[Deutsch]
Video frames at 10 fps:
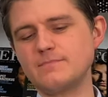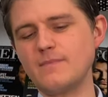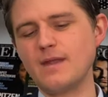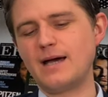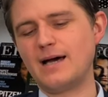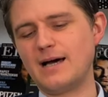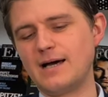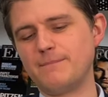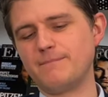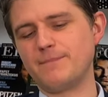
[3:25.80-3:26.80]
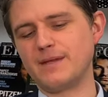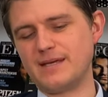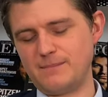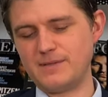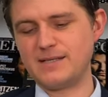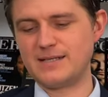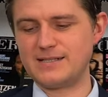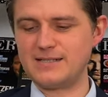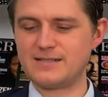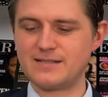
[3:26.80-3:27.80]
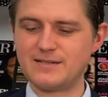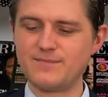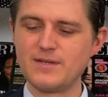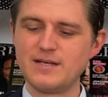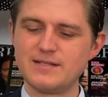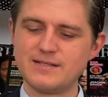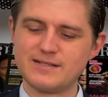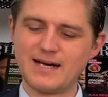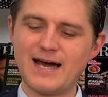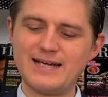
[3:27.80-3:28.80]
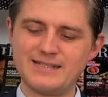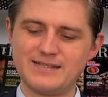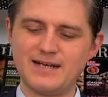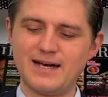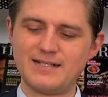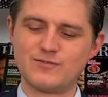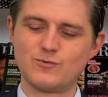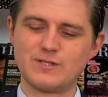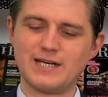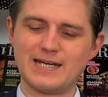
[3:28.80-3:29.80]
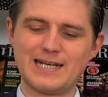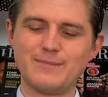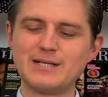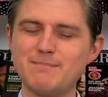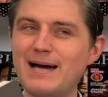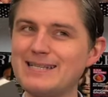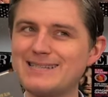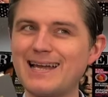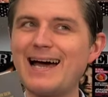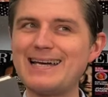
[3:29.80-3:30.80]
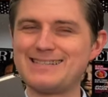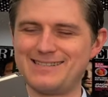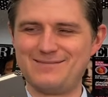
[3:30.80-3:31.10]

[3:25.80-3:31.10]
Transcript: ähm, eben hier diese, diese Reisen anzutreten. Aber die meisten Reisen,